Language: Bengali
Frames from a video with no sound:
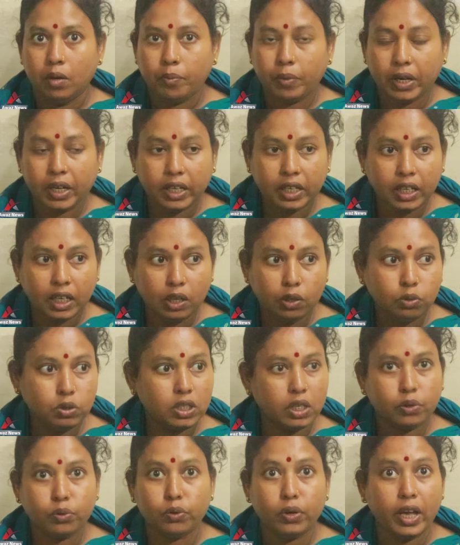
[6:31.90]
মানে গেলেও
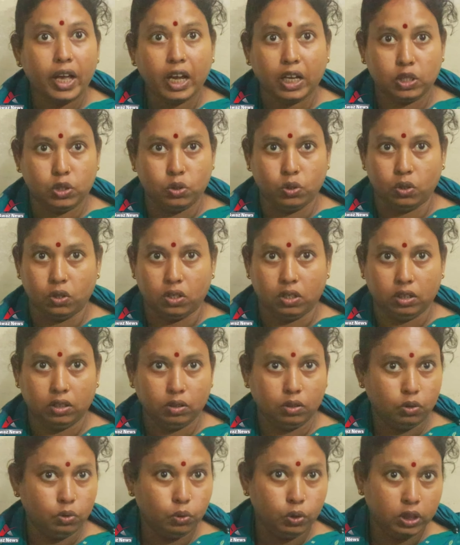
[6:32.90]
যে কোনো একজন
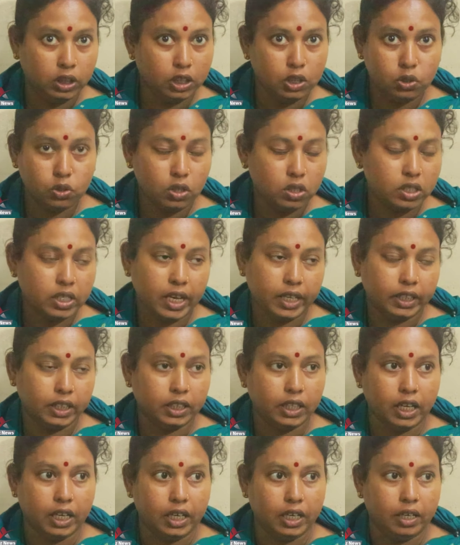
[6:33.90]
দুই তিনজন যাইতে
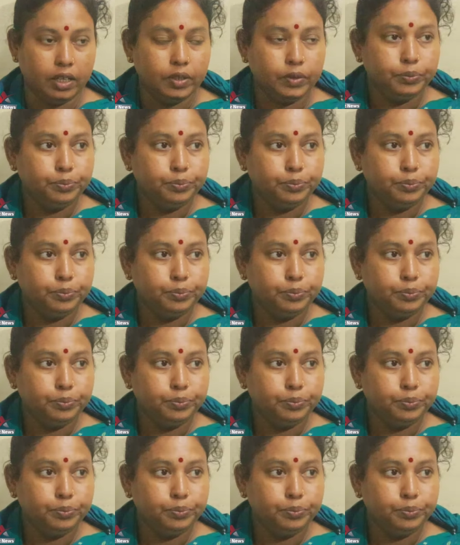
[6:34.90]
দেয় না